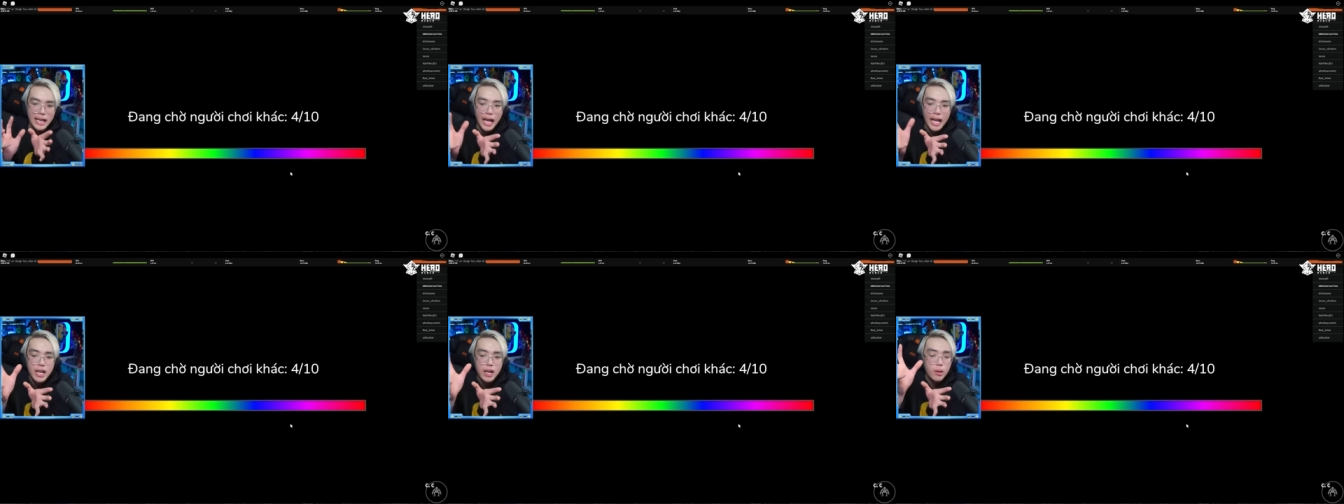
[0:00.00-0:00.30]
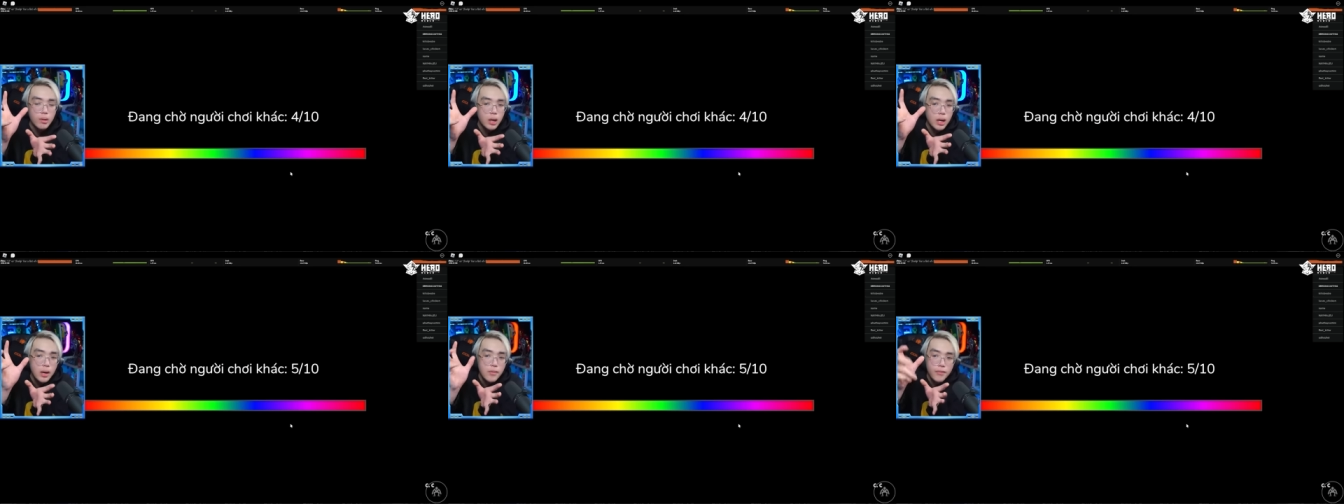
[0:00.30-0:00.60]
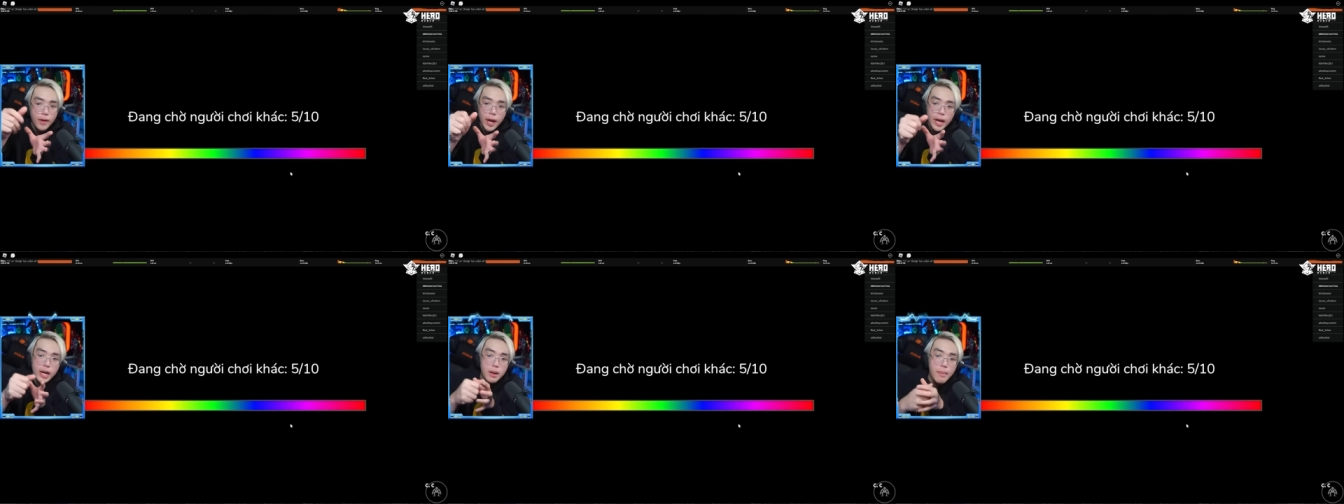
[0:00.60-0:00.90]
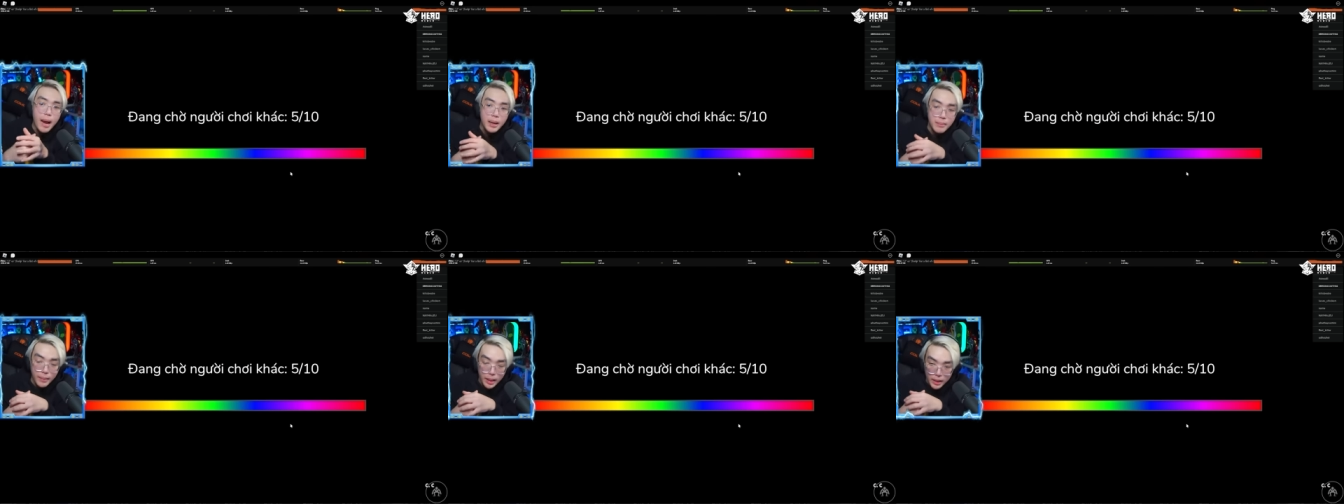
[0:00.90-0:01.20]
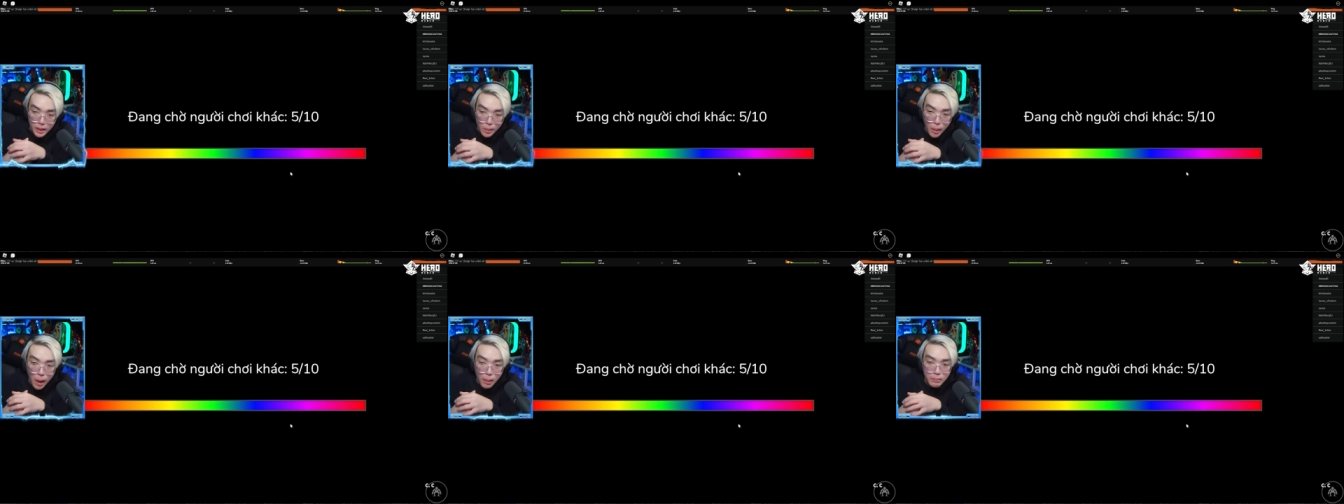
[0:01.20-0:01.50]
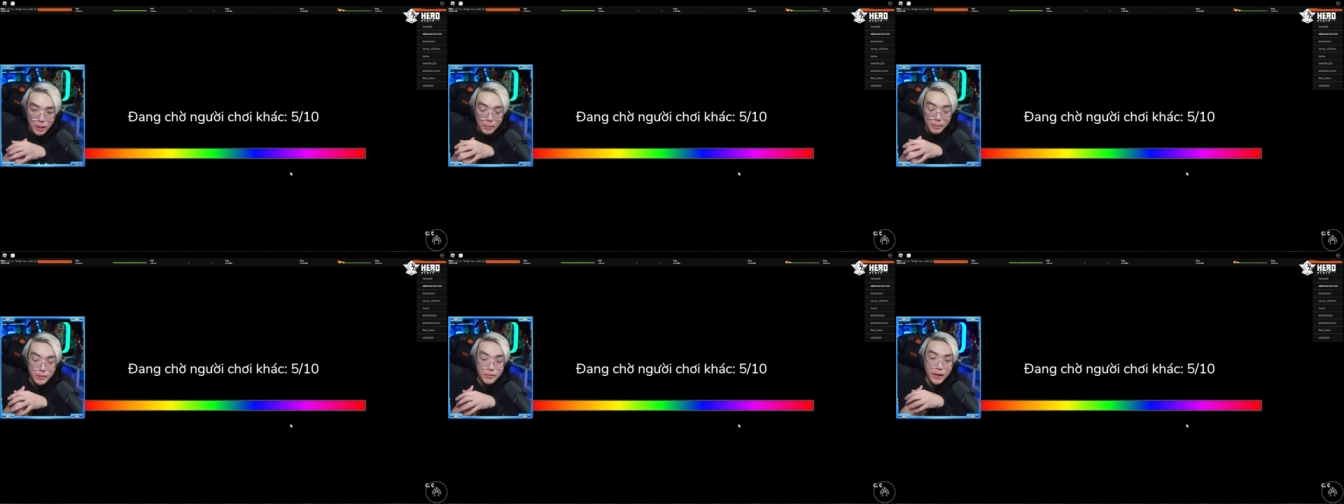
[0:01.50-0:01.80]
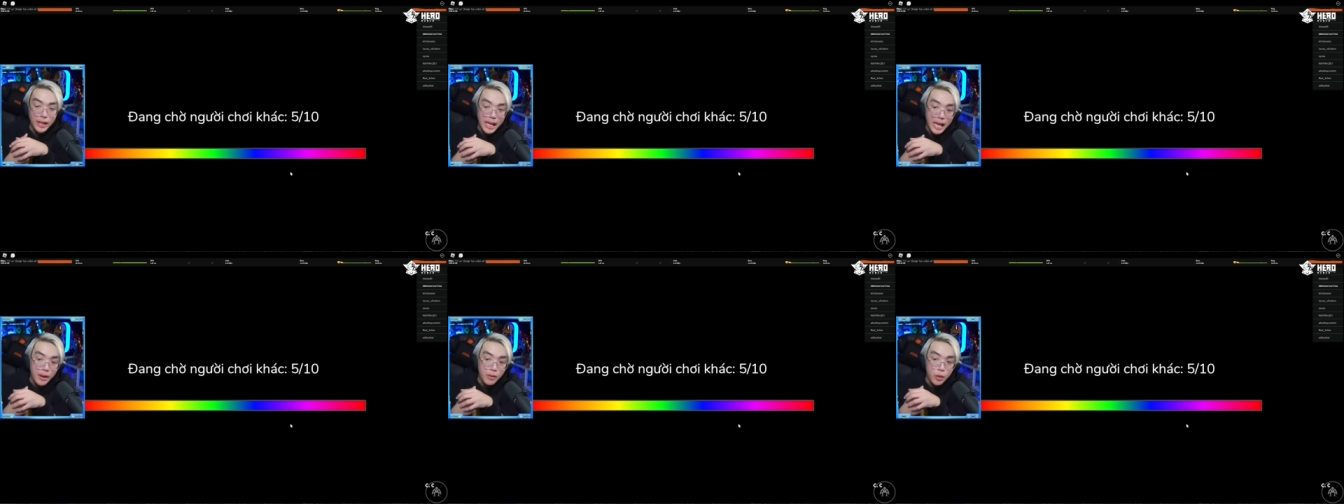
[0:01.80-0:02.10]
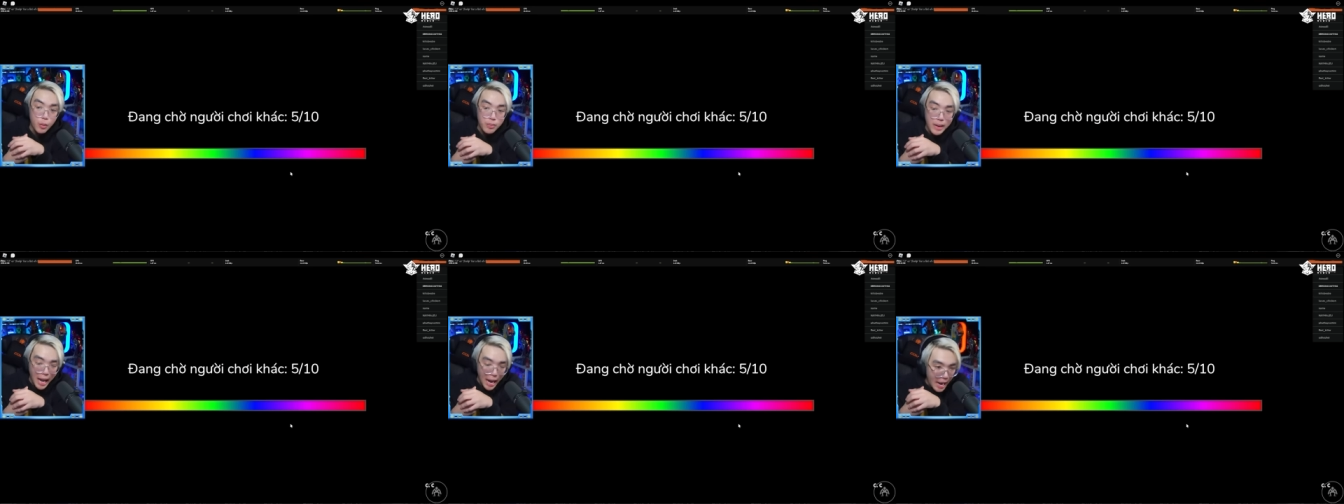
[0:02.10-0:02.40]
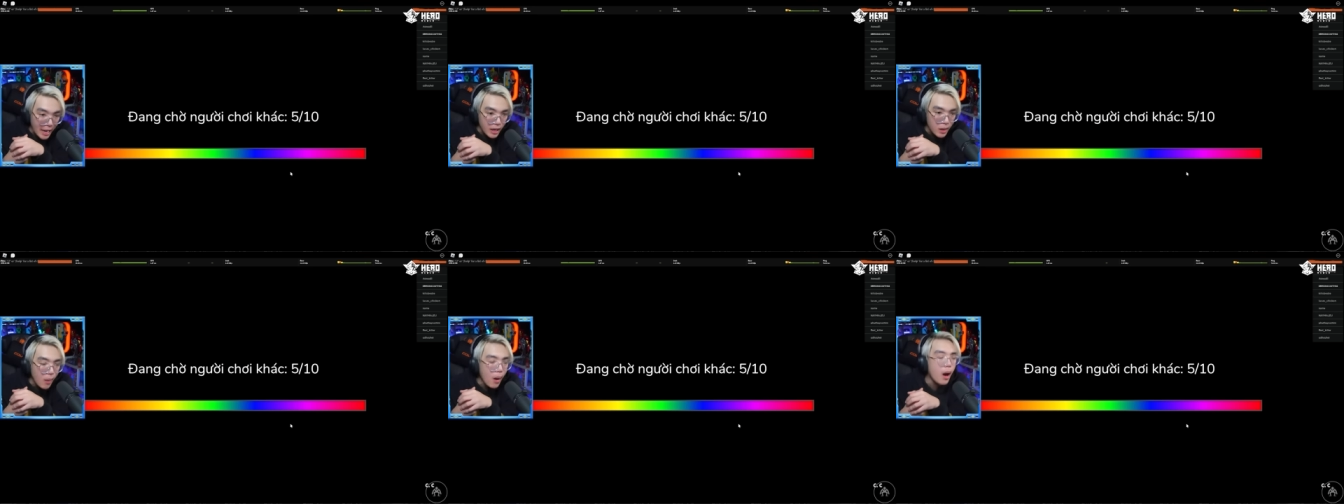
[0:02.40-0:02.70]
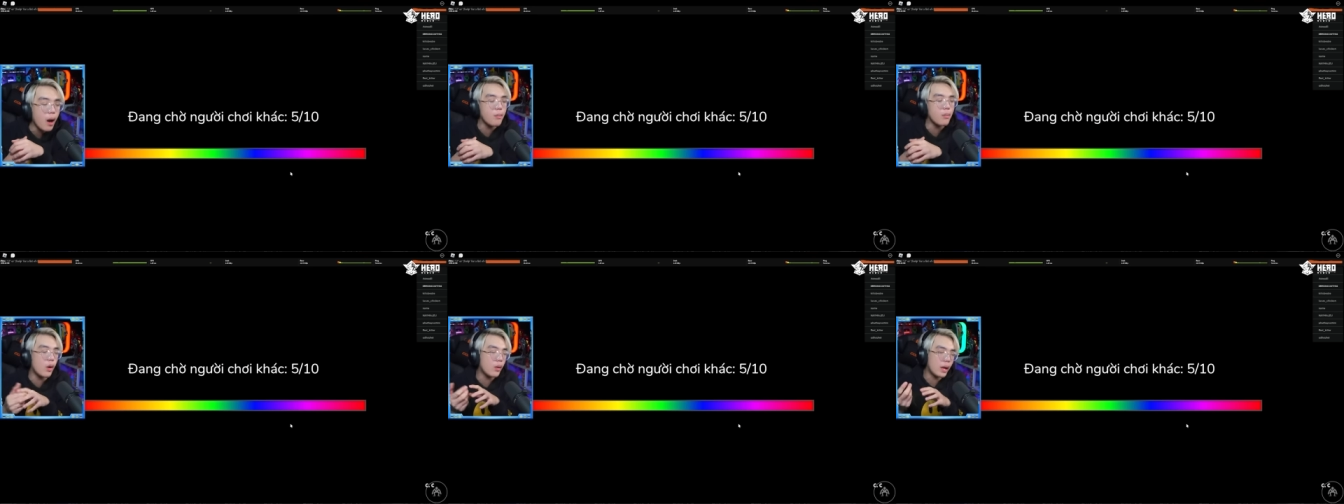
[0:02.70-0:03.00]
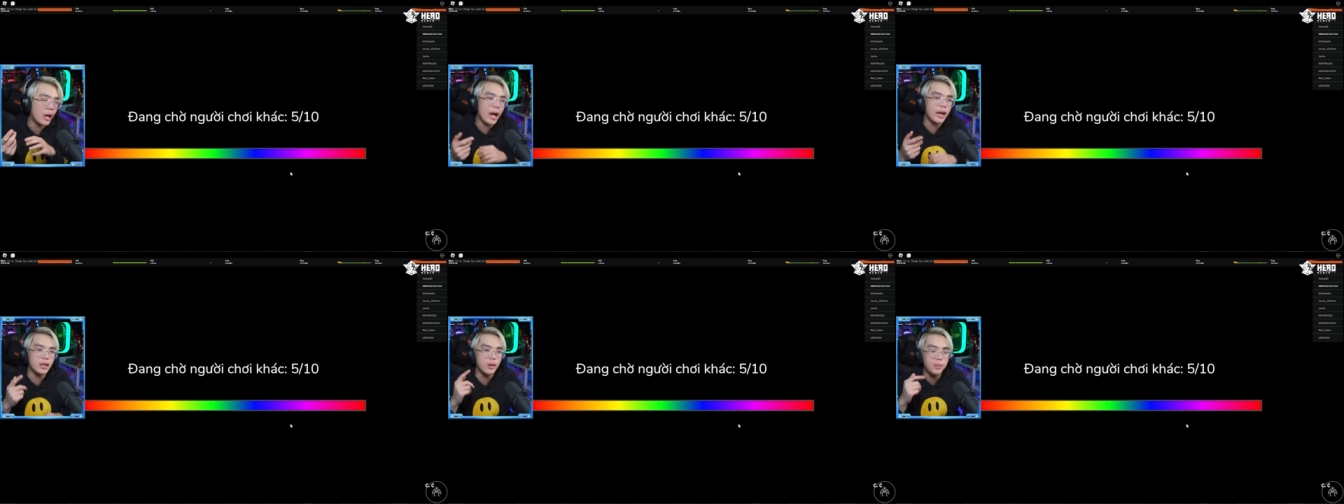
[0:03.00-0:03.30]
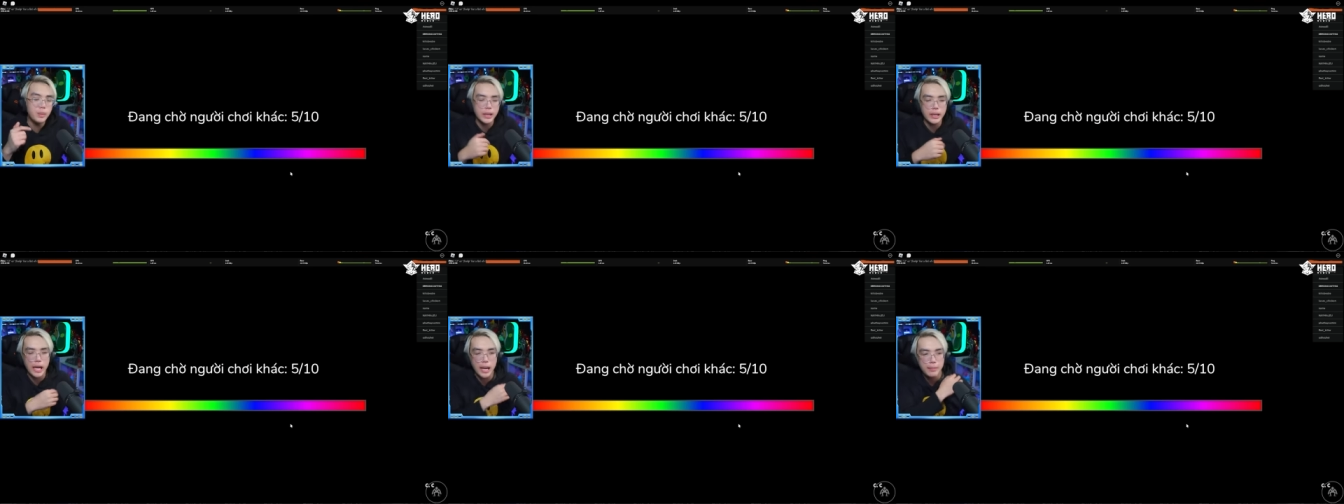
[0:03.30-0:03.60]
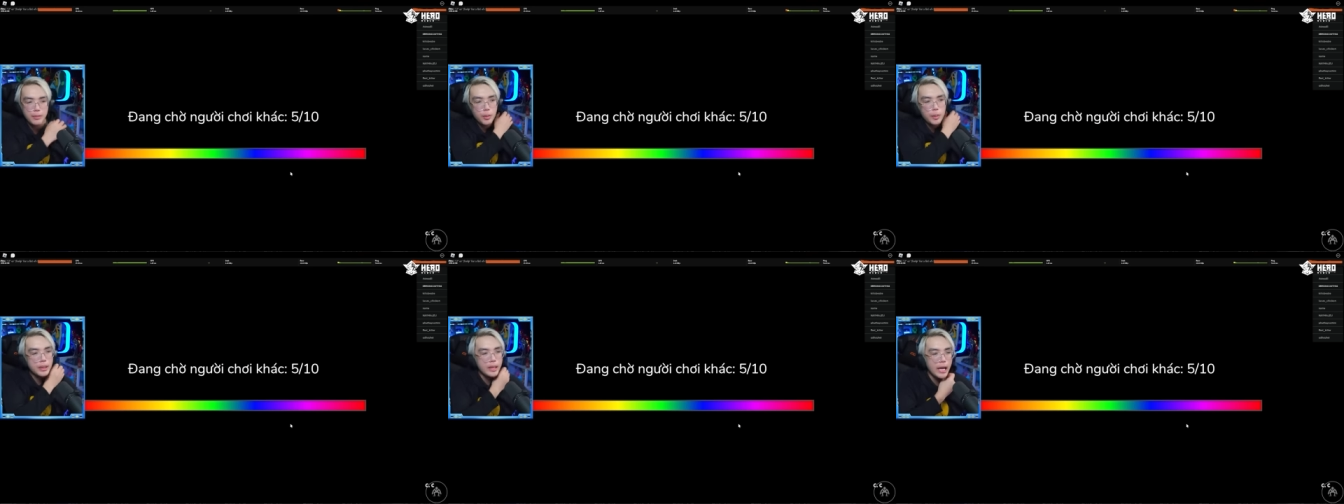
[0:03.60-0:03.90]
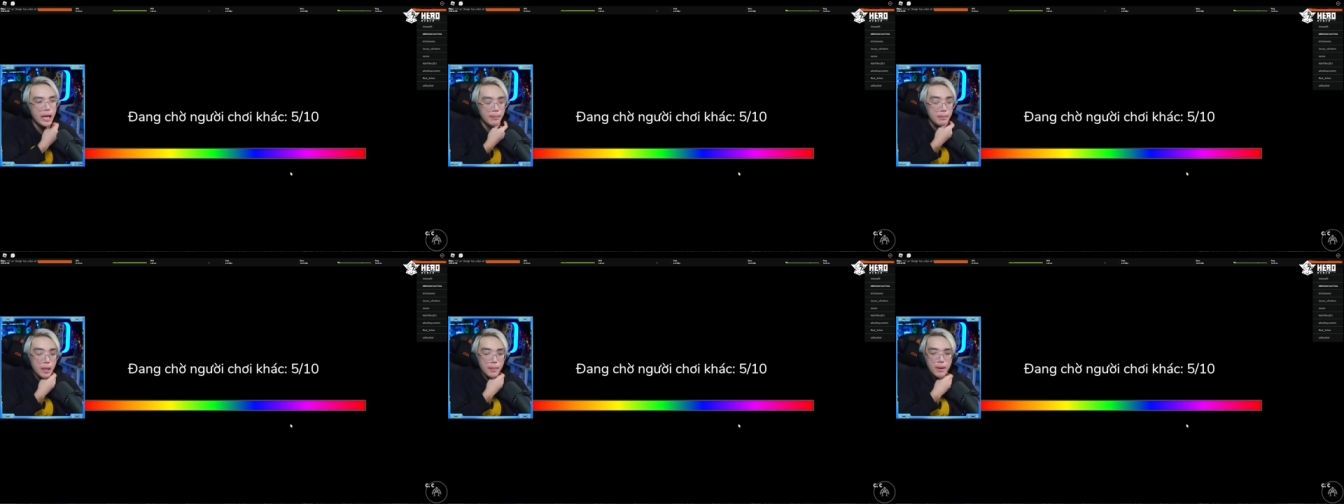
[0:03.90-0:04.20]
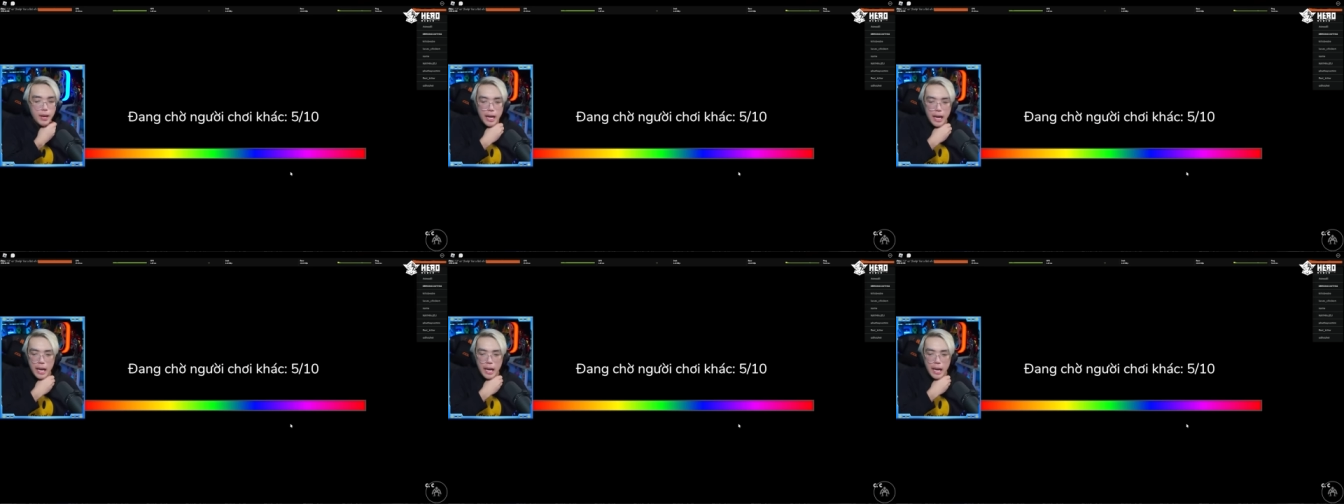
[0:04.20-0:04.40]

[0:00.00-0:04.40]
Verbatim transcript: tay của nó nó với nó bắt mình đúng không là mình phải leo cục đá đúng không ok rút kinh nghiệm rút kinh nghiệm cảm ơn